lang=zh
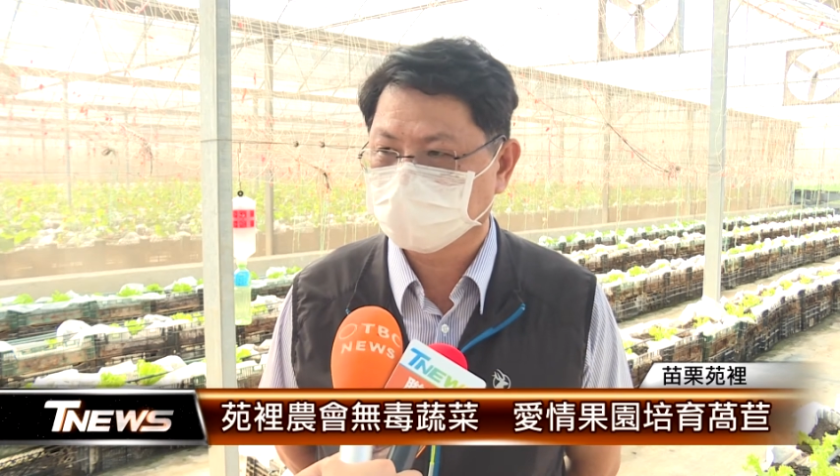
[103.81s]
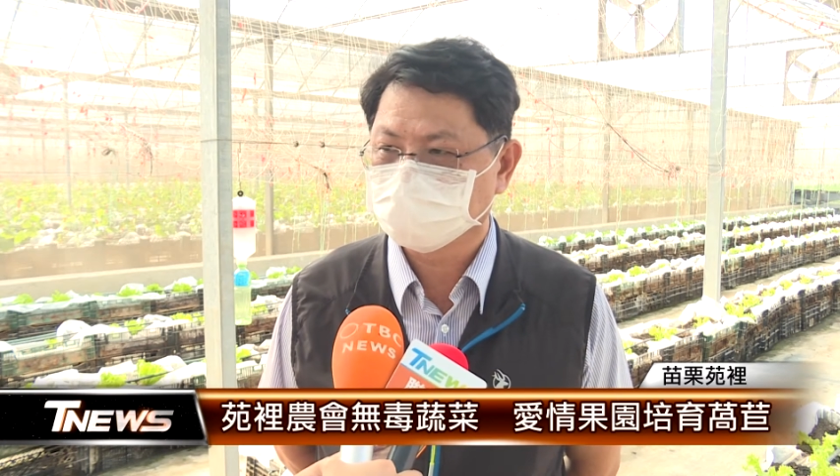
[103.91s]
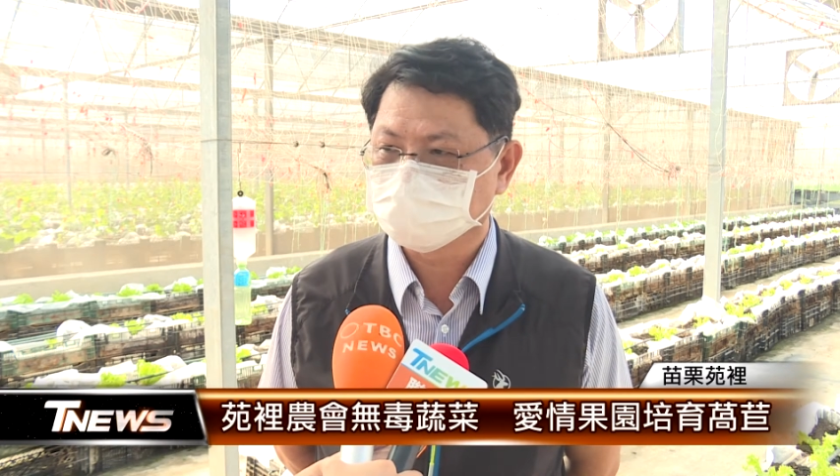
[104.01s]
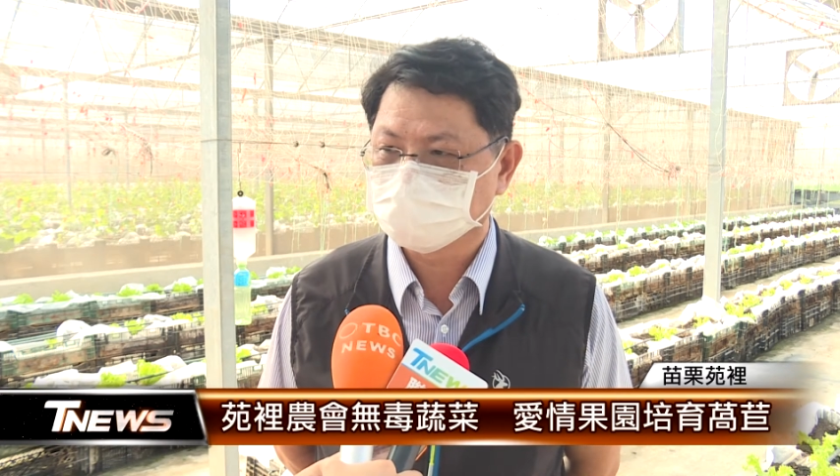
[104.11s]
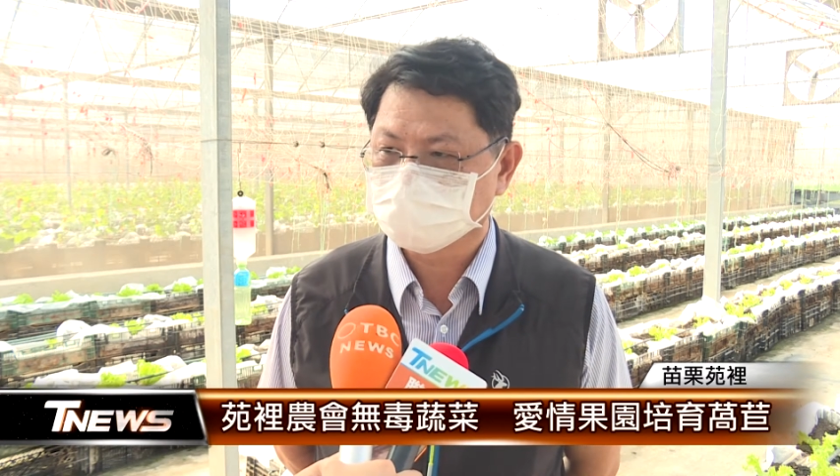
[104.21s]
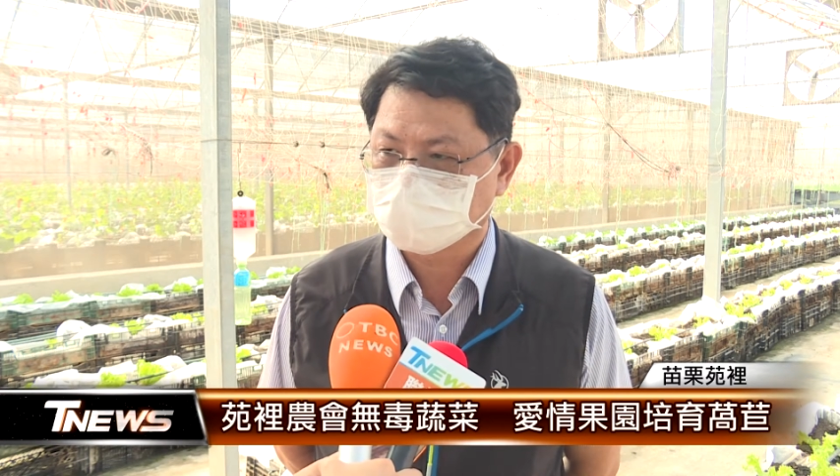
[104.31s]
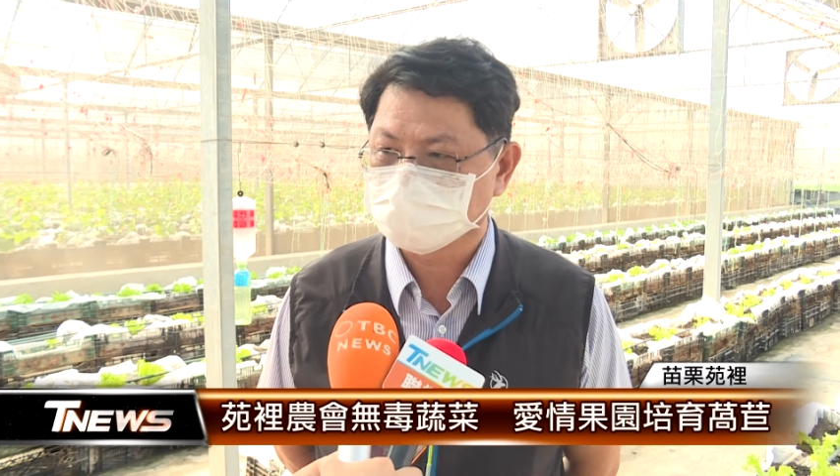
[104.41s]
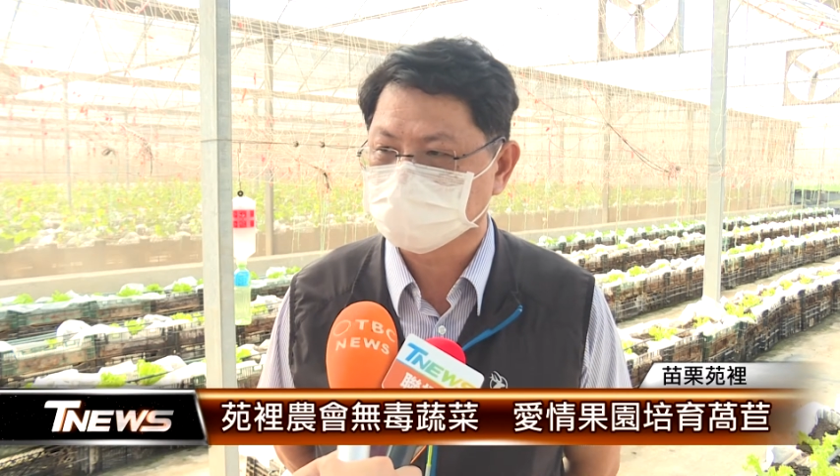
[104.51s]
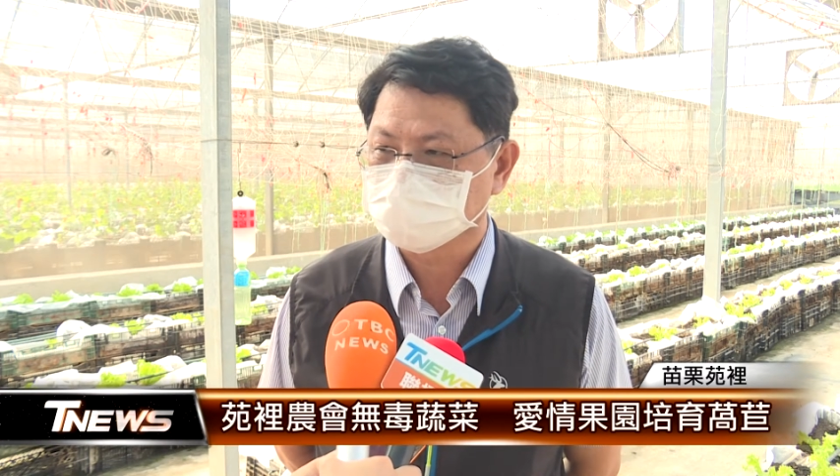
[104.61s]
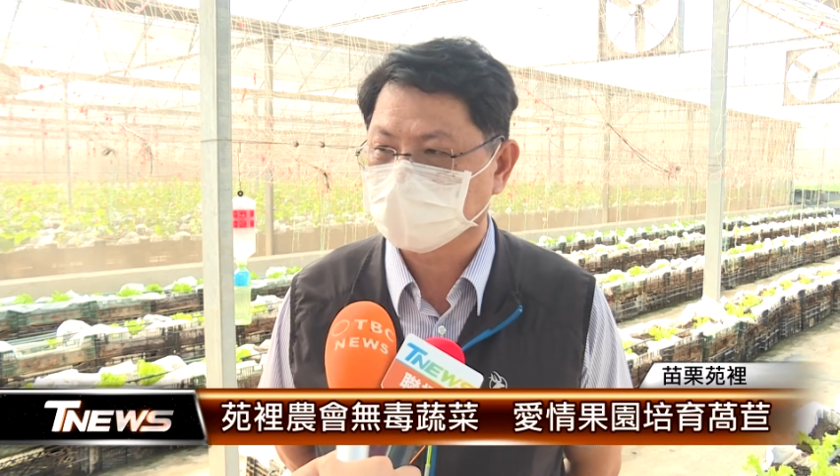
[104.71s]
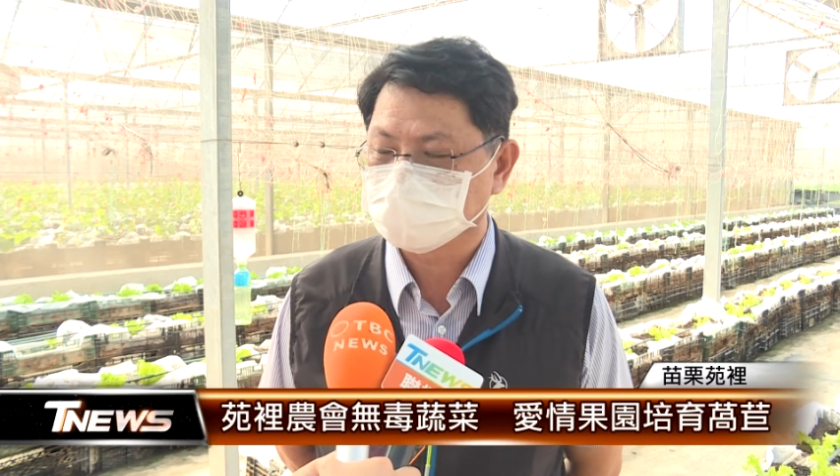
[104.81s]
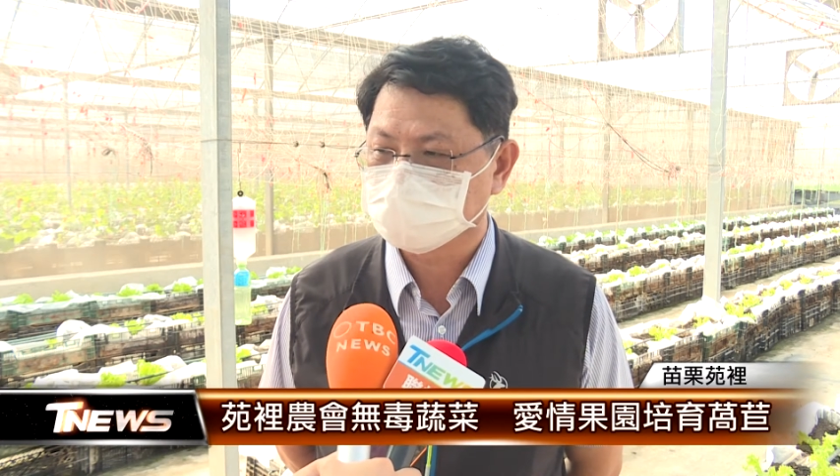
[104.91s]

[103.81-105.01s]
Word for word: 一般我们都调整在